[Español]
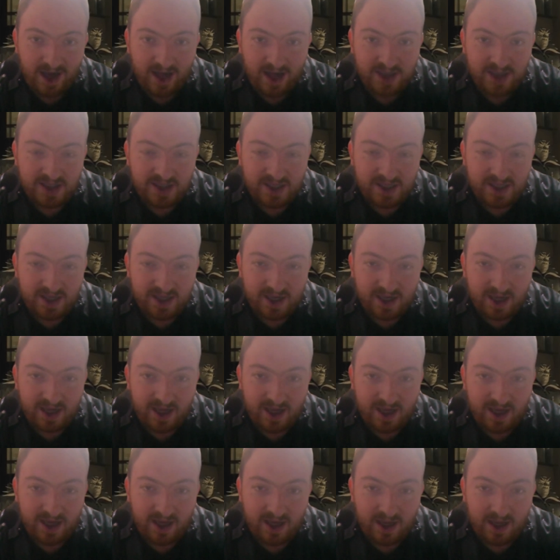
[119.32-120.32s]
Así
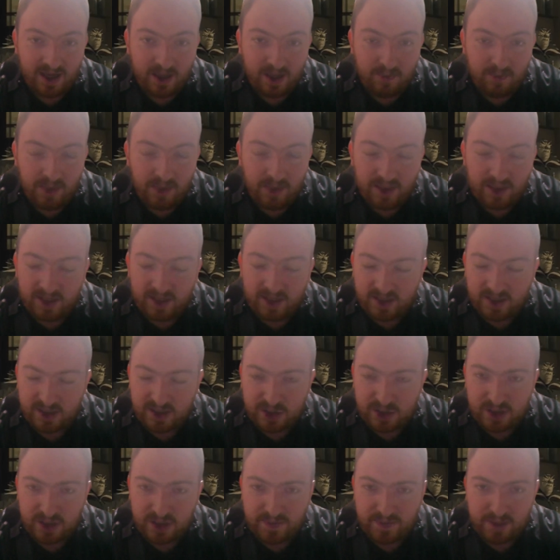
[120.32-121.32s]
que mientras
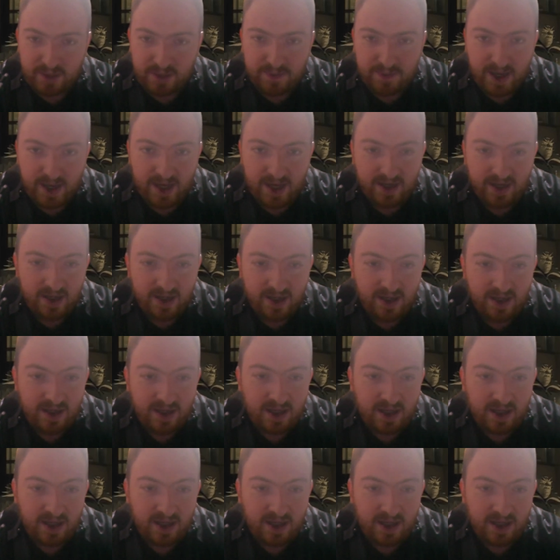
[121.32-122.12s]
eso se prepara,